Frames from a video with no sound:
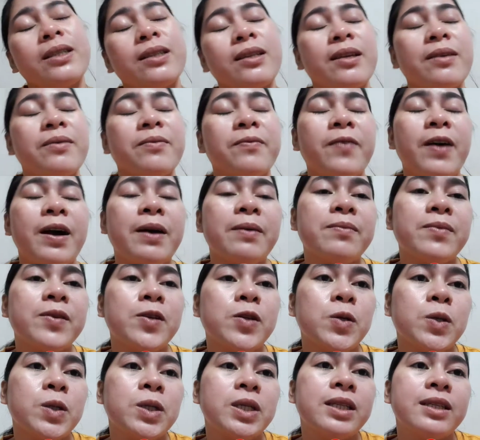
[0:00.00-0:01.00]
sipag
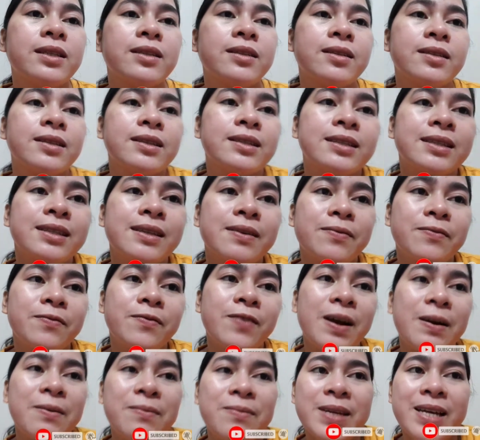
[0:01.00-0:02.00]
yun,
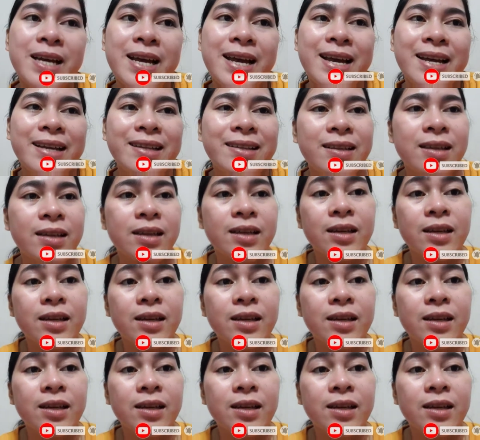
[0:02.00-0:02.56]
sipag yan.